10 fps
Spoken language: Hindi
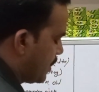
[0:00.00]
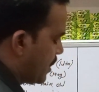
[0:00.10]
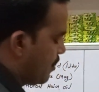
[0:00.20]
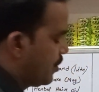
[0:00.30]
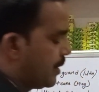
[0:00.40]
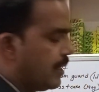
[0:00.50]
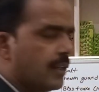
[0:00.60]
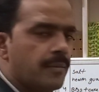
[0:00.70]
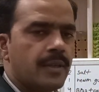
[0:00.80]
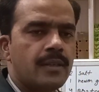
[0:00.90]
के साबुन चाहिए
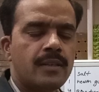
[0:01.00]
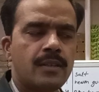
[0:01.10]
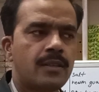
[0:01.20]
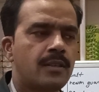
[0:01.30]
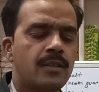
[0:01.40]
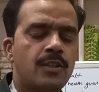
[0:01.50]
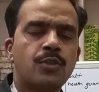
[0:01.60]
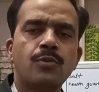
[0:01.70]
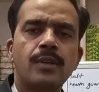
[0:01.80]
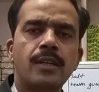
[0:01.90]
घर में
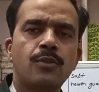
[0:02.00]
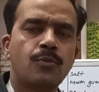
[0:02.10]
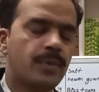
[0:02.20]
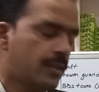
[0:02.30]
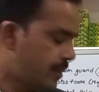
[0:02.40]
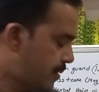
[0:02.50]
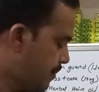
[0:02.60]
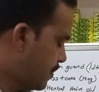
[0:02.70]
इसको ले लें दो पीस